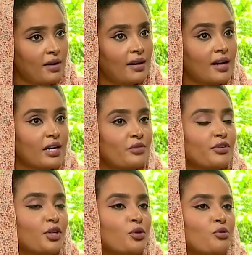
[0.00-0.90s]
مره اعرف
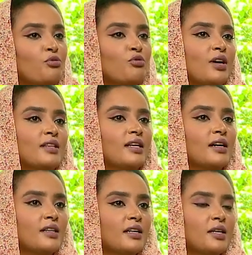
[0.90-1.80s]
انه
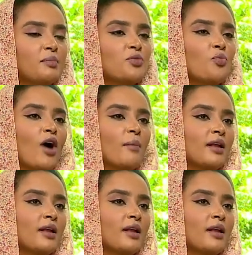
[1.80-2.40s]
التخدير مجموعه